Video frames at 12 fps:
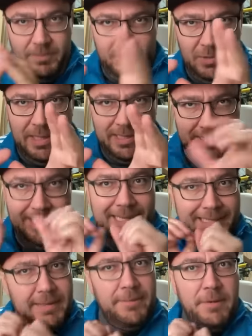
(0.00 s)
O sea,
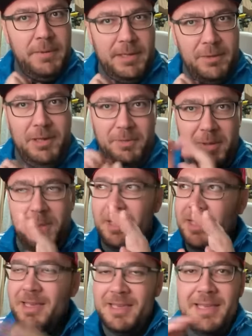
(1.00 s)
ya está fabricada una
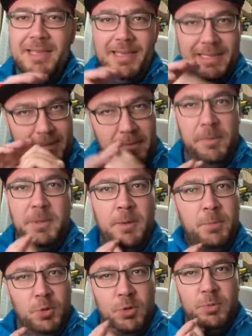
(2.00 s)
bici, está
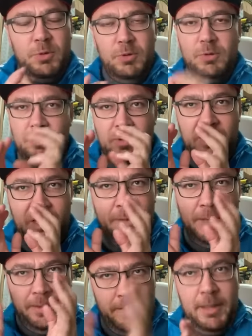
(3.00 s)
fabricada por robot,
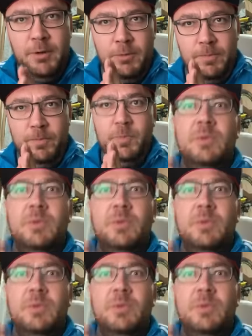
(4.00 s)
lleva acero,